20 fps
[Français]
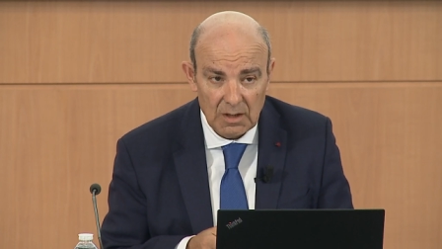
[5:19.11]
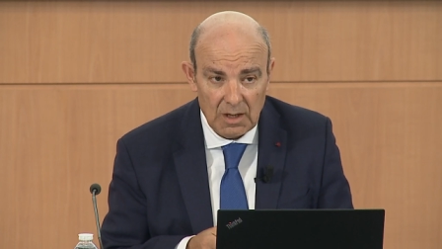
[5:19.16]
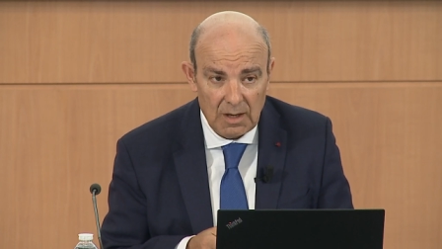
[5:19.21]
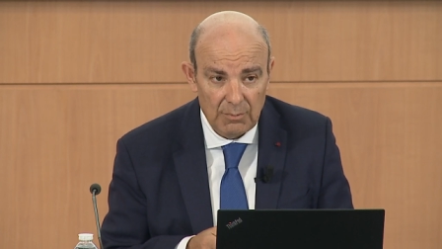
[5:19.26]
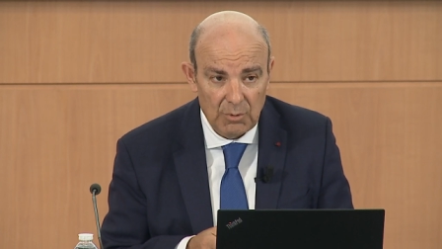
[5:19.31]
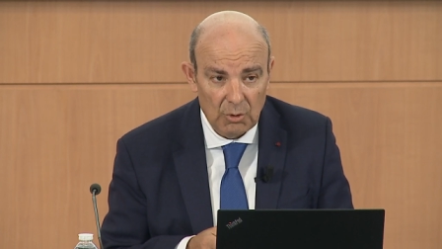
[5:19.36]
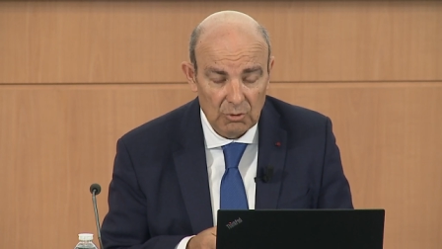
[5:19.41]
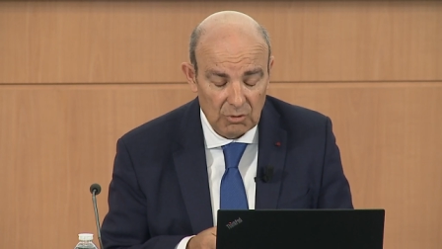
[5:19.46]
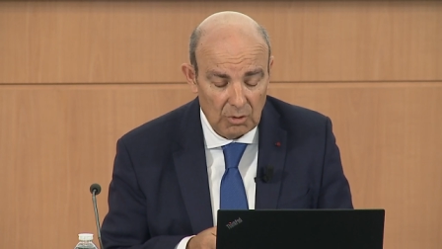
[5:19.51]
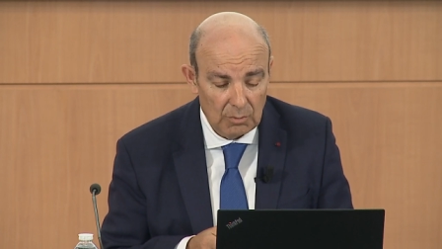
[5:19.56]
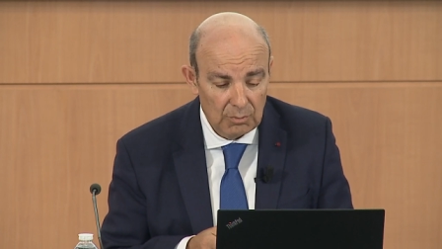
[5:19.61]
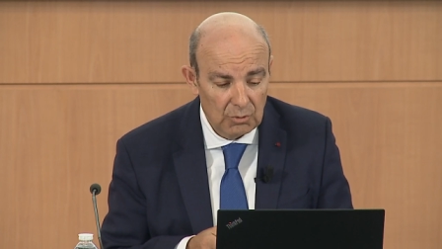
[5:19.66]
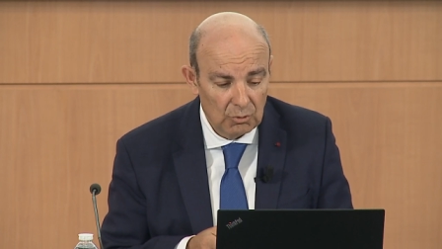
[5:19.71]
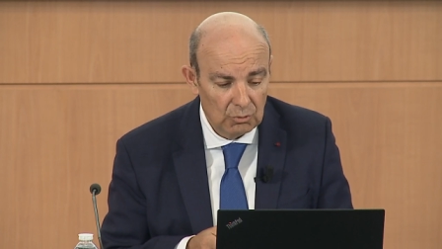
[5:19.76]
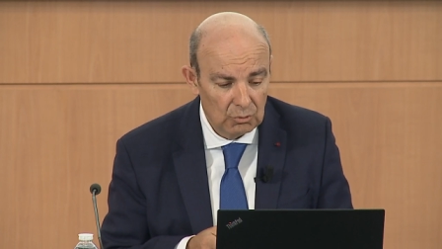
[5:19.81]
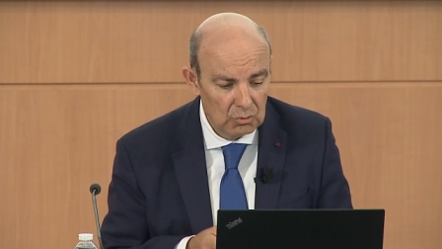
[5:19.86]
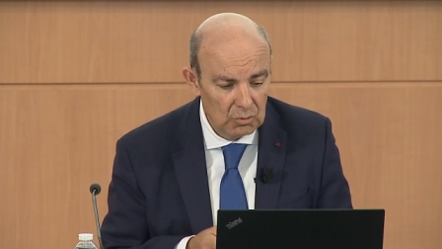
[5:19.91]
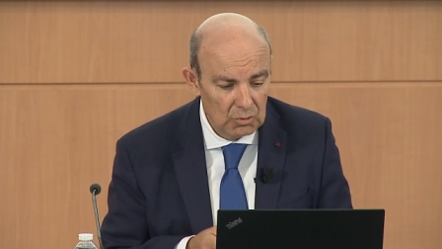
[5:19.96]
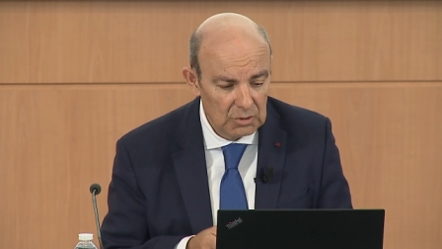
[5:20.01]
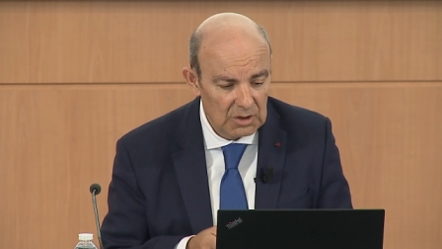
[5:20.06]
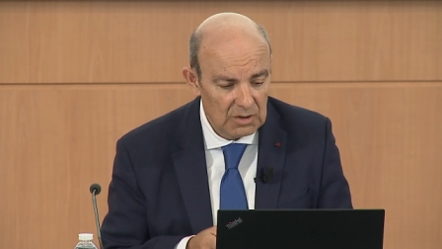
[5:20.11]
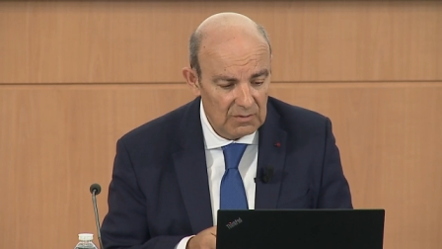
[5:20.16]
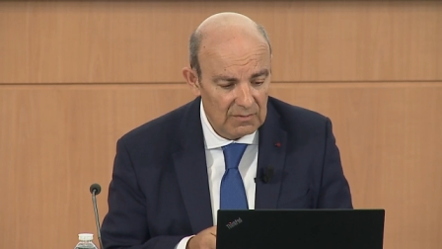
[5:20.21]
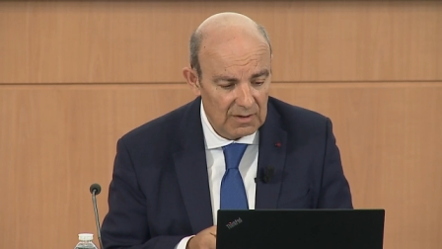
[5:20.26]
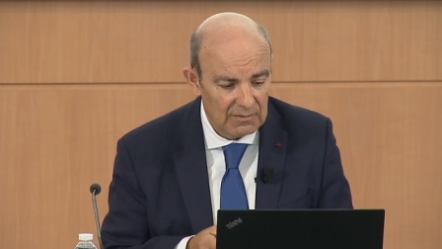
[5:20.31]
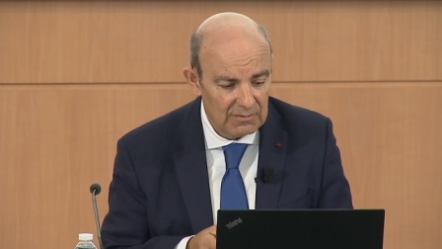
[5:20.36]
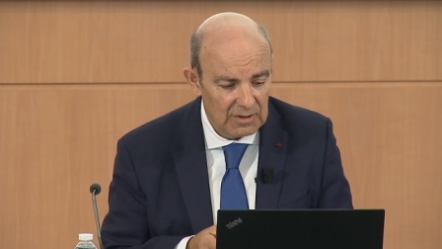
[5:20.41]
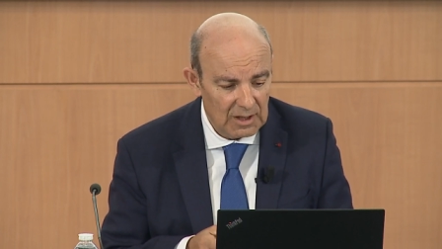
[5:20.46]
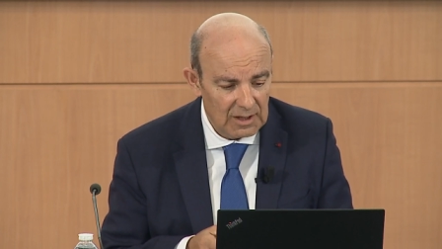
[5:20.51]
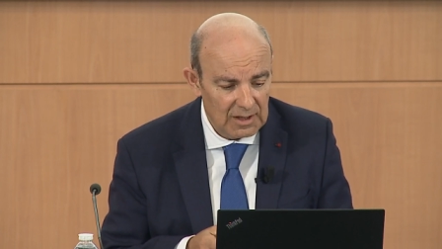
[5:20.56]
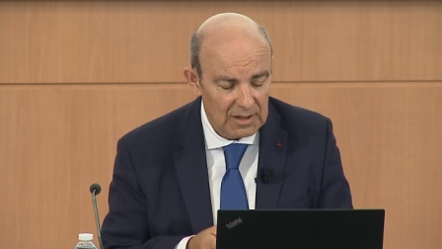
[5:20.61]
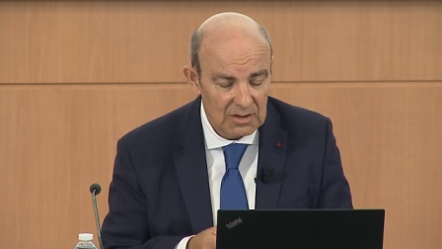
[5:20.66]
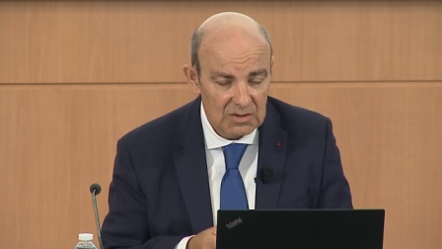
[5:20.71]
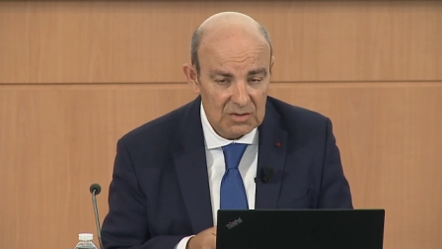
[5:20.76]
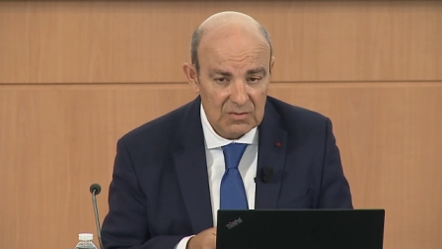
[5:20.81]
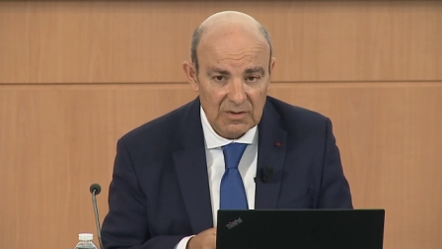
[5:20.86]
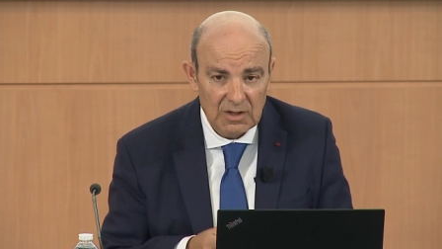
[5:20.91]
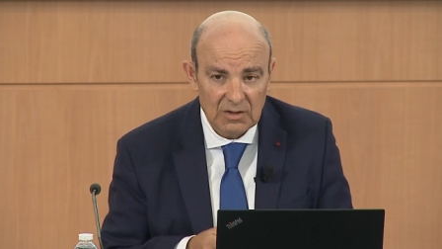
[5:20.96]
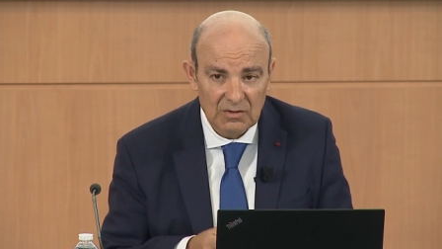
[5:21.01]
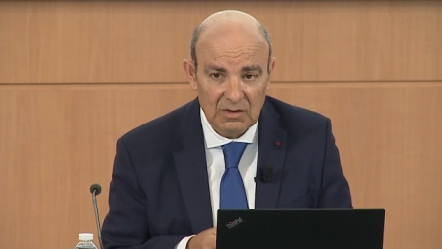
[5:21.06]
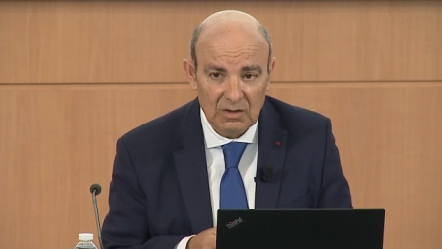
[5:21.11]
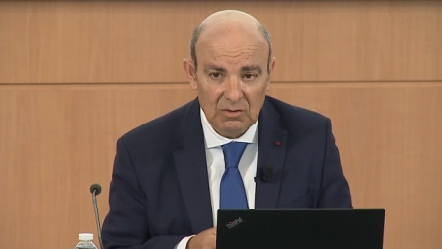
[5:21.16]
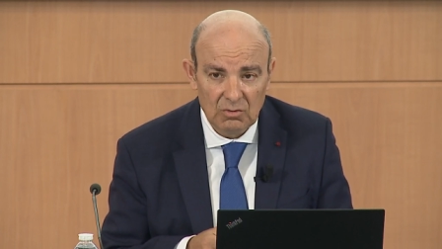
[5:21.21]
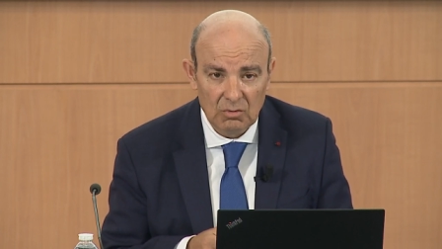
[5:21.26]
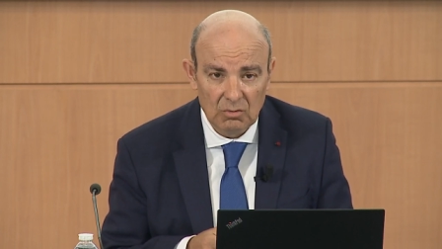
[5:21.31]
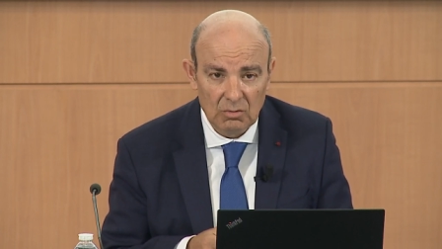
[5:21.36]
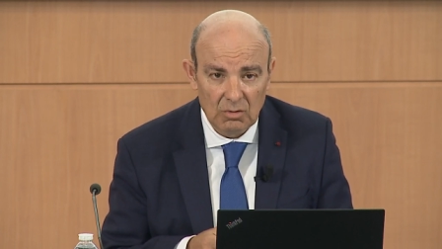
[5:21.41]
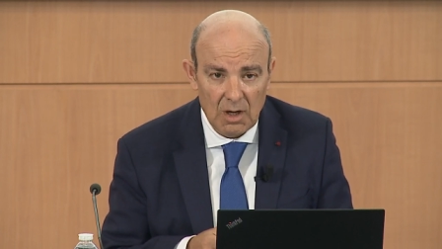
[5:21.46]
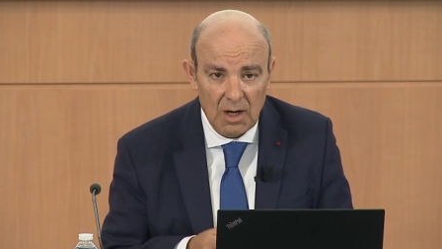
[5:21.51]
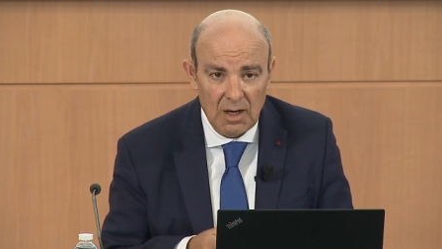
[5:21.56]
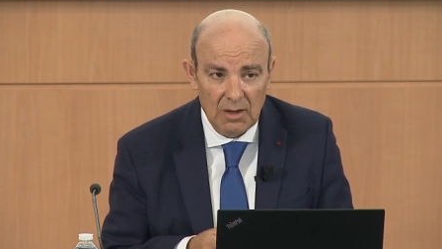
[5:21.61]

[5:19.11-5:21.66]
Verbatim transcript: important pour nous qui va vers l'Est, vers cet euh,